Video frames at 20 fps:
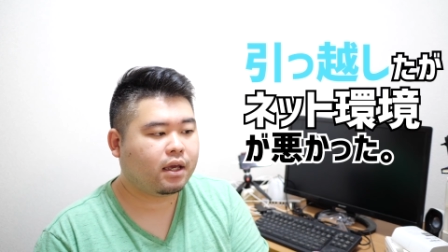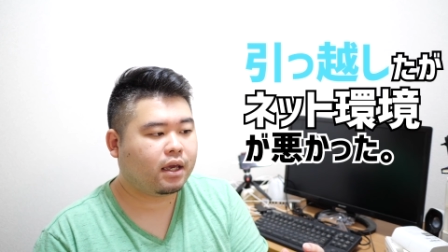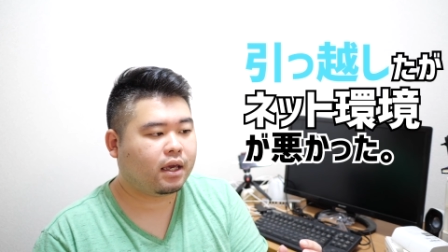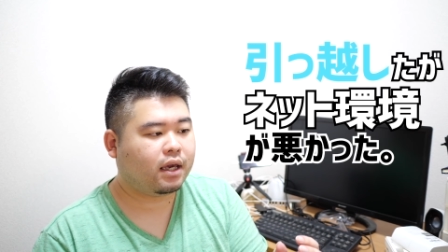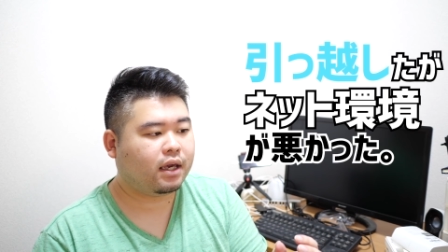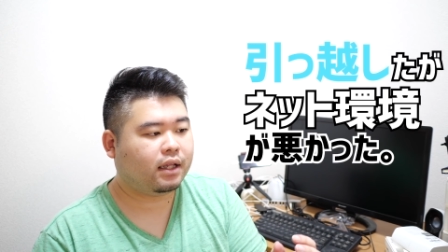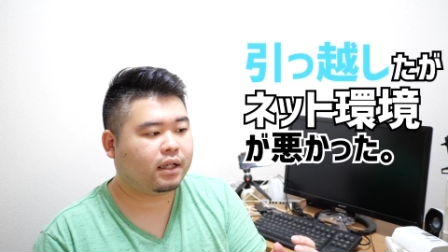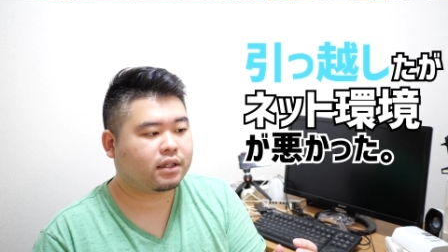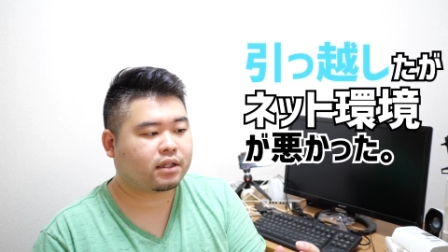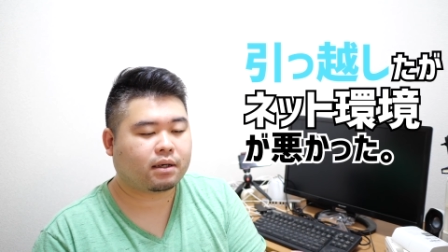
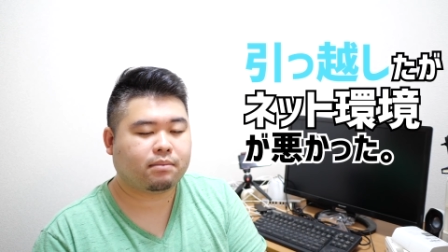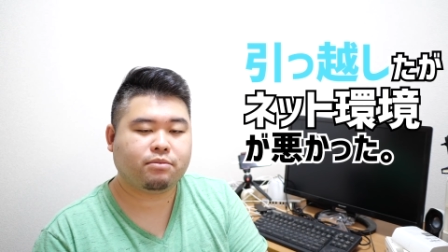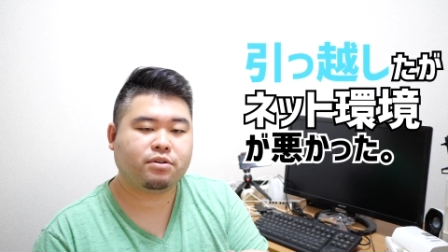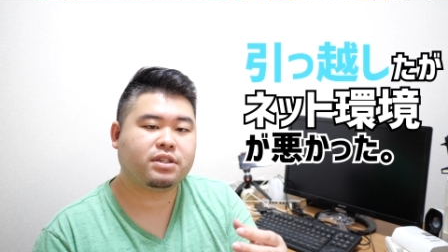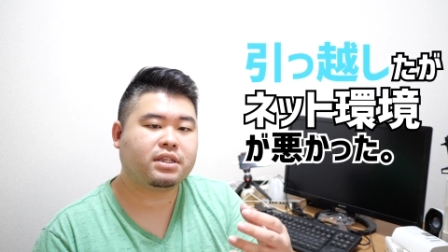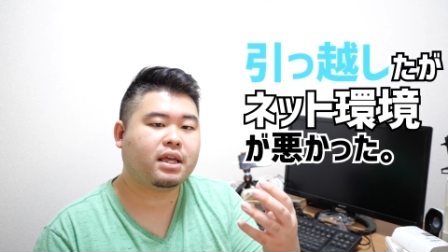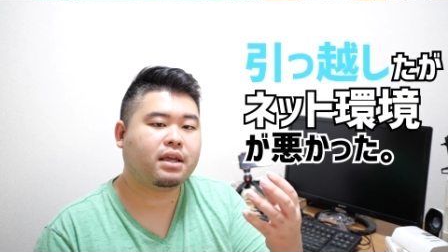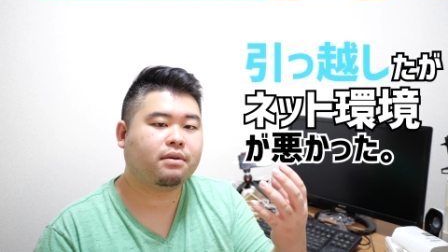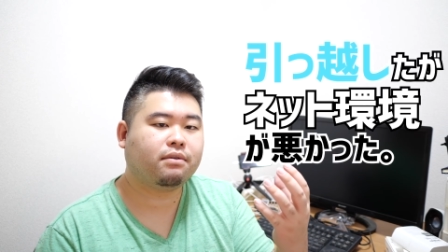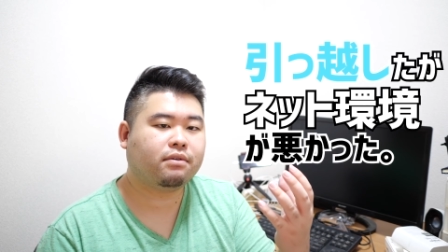えー、なんとか無
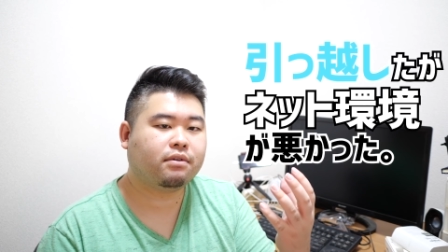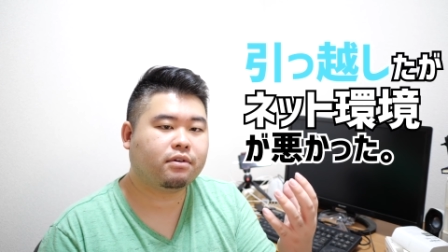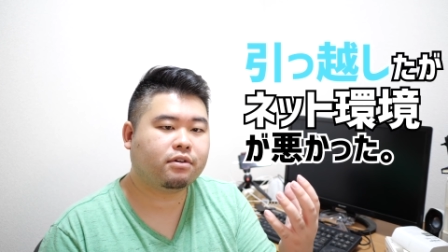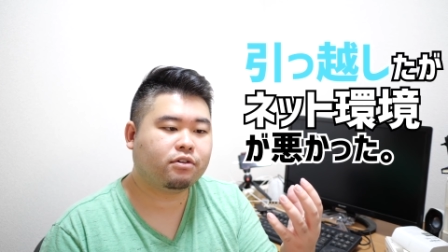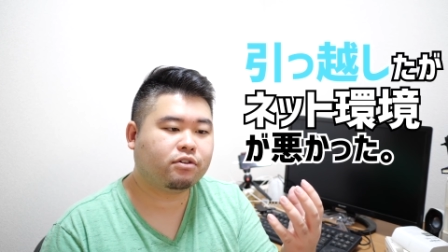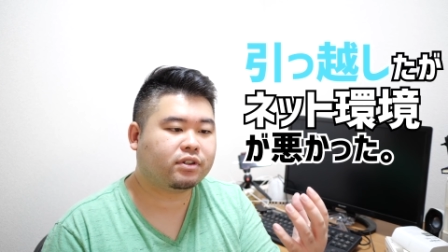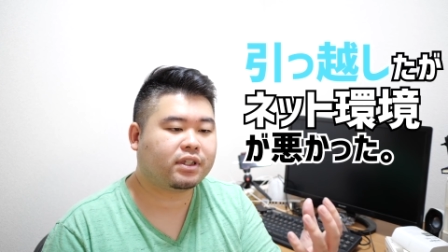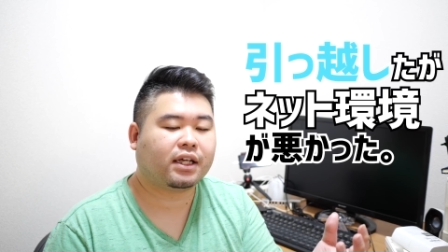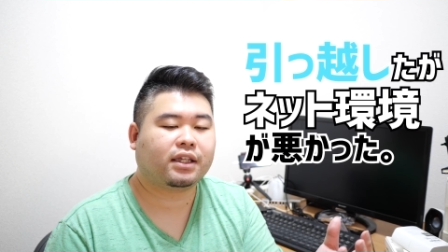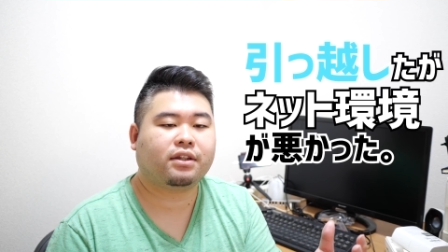線
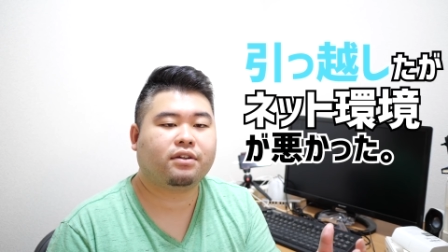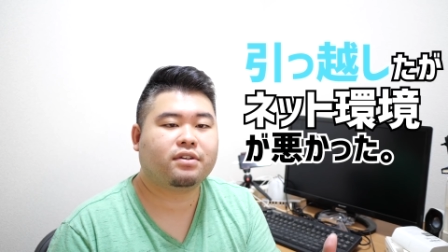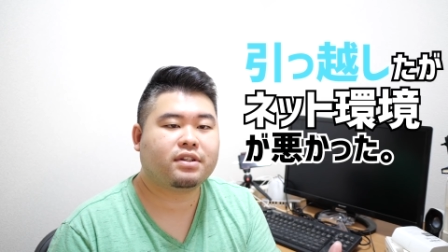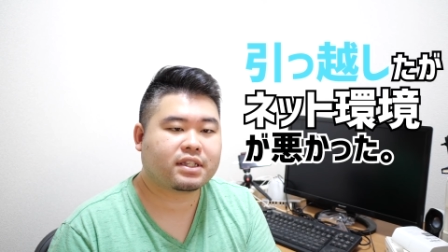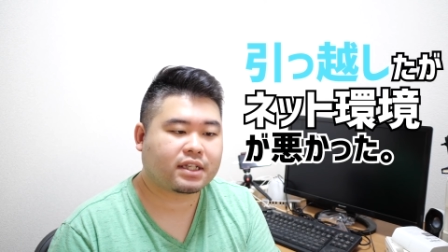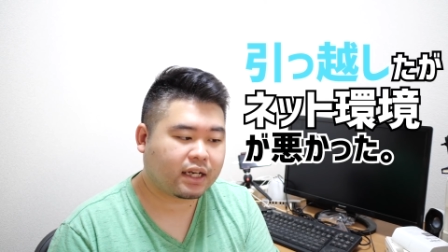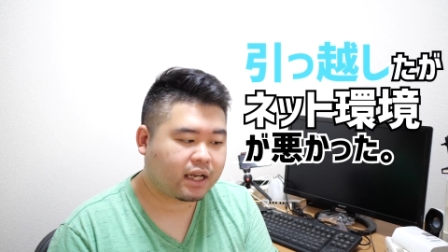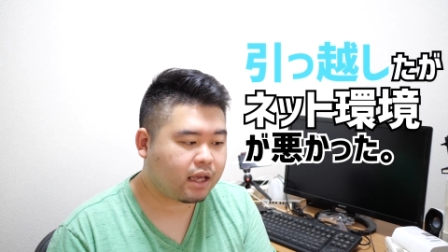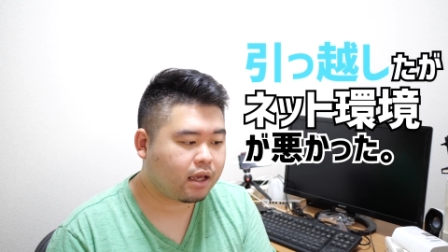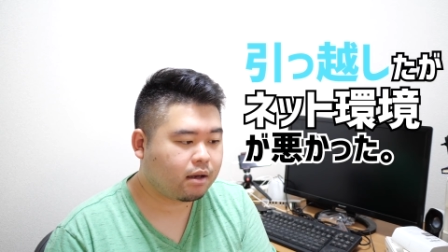ルーターっていうん
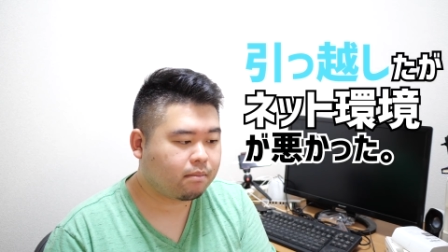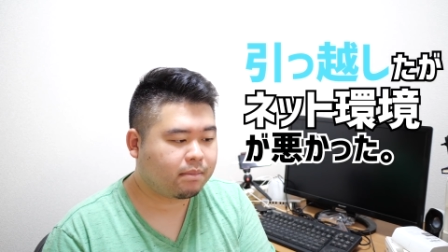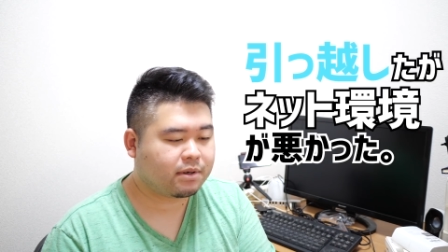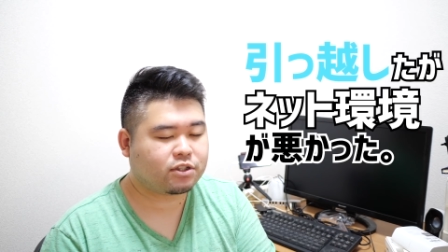ですかね。